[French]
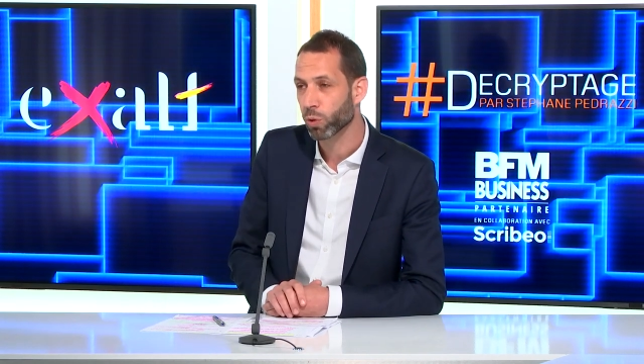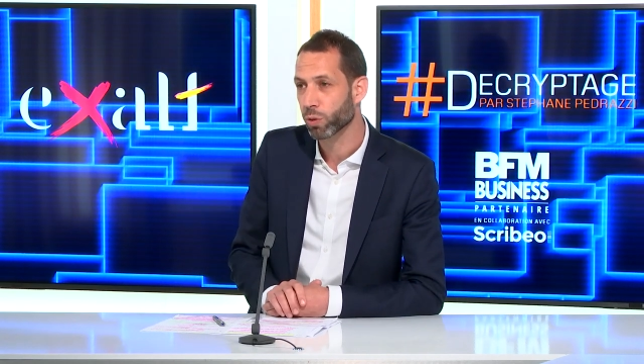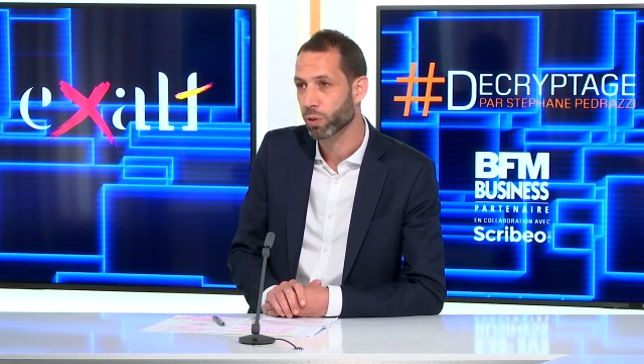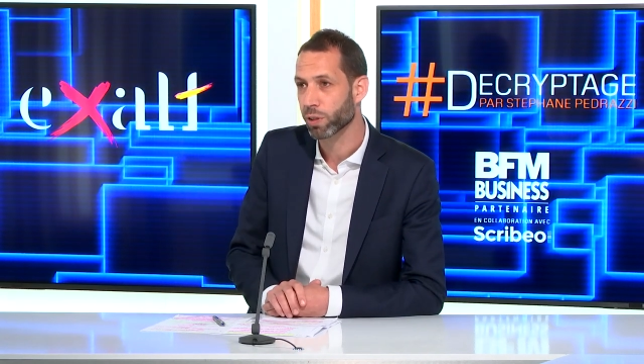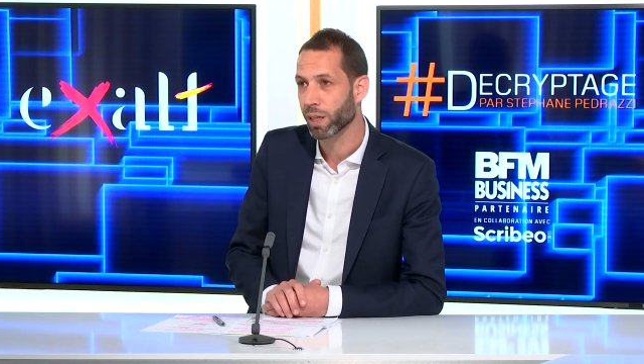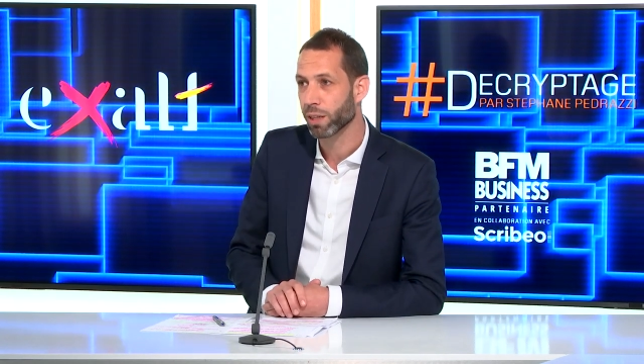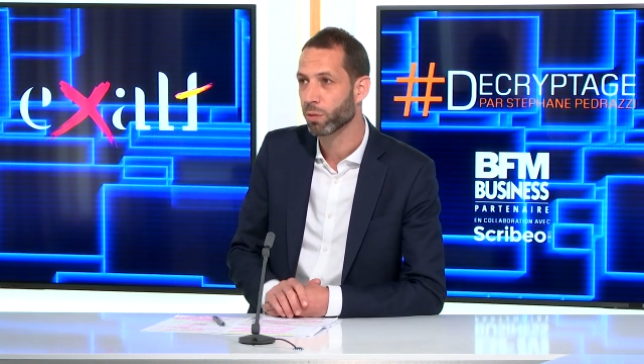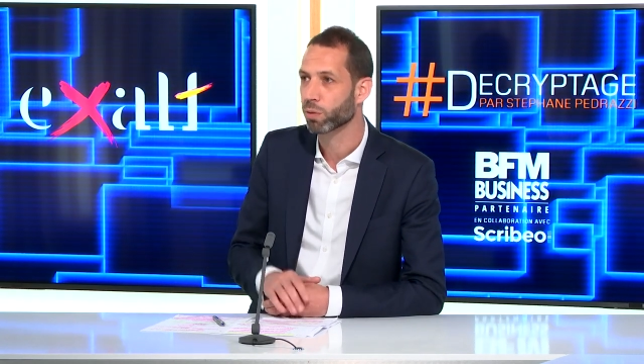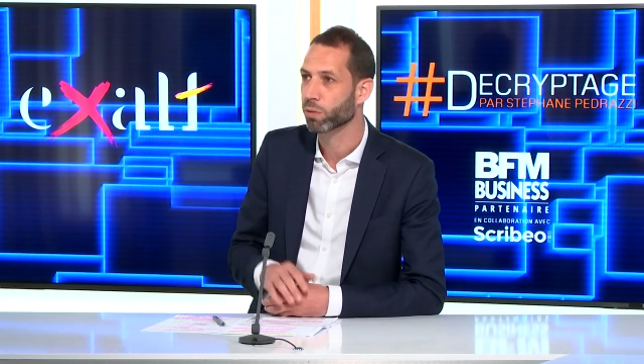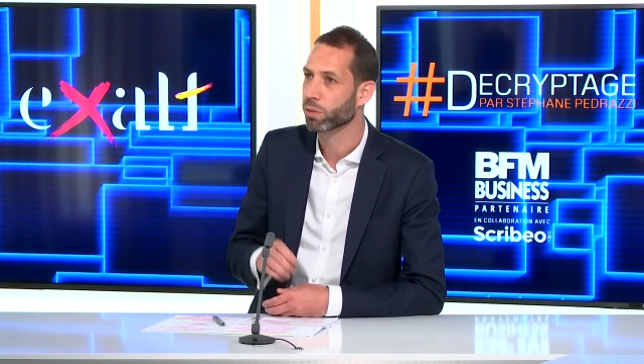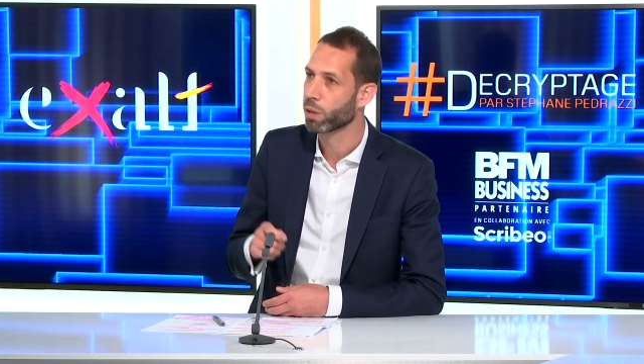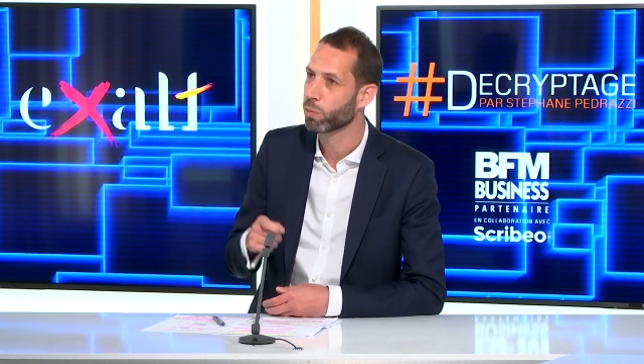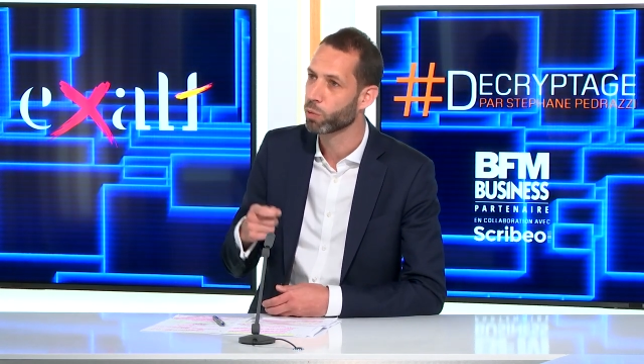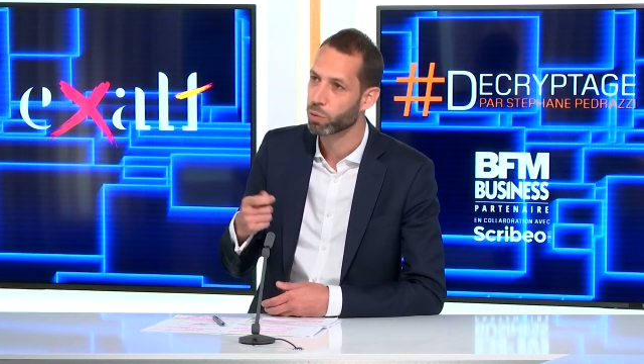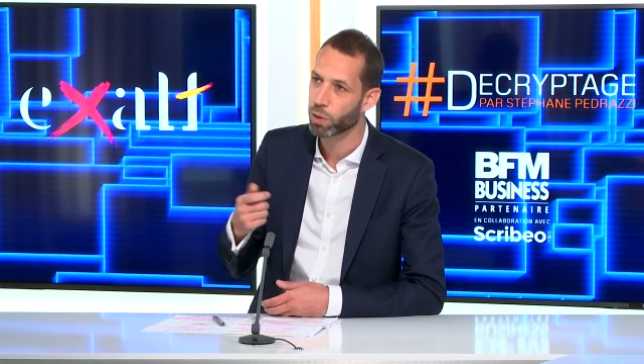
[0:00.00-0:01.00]
autour de ça. Donc
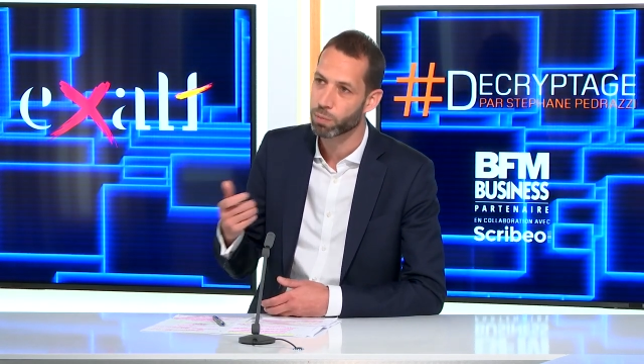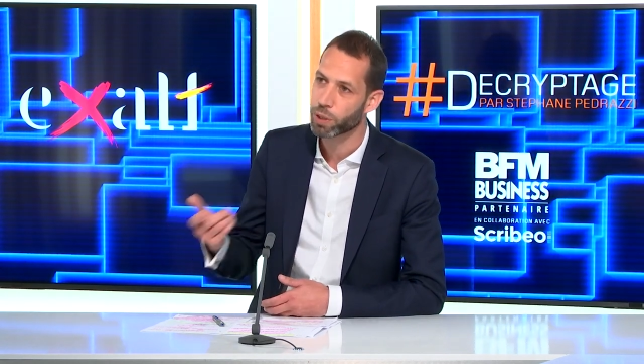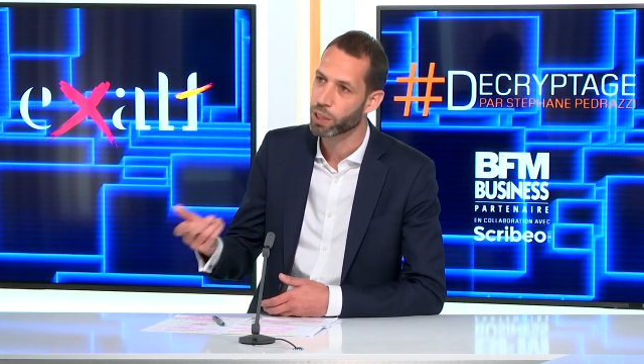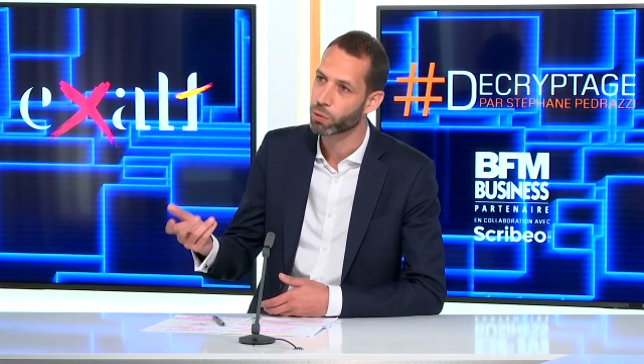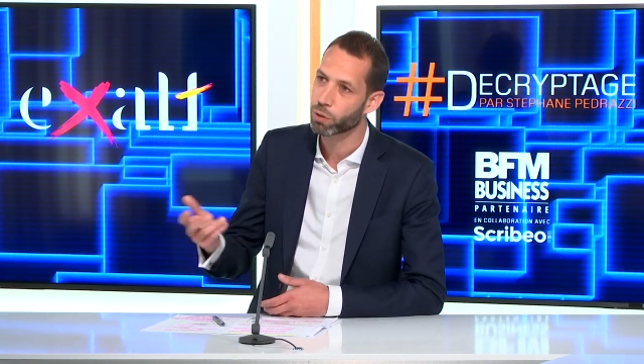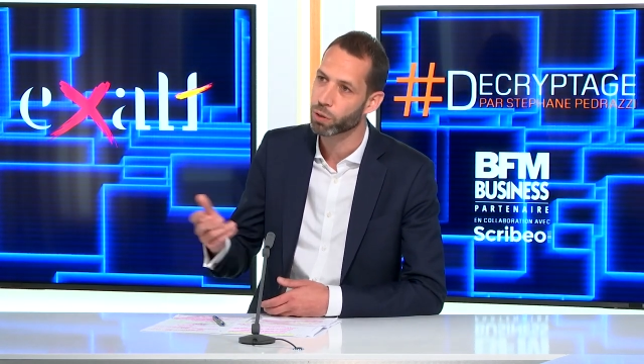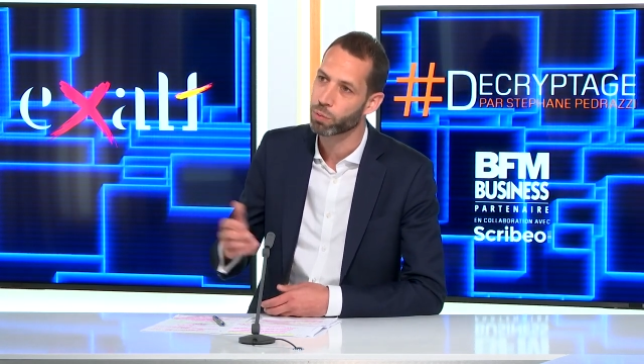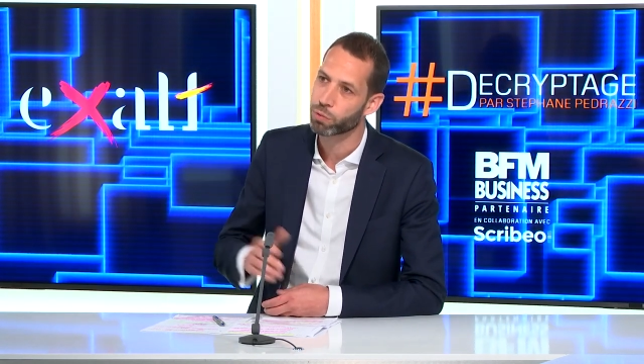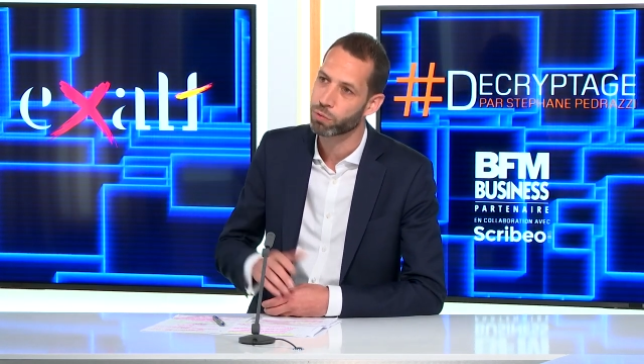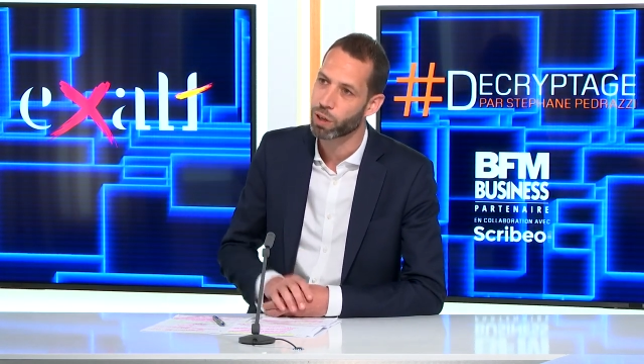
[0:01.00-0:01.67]
on a besoin bien sûr de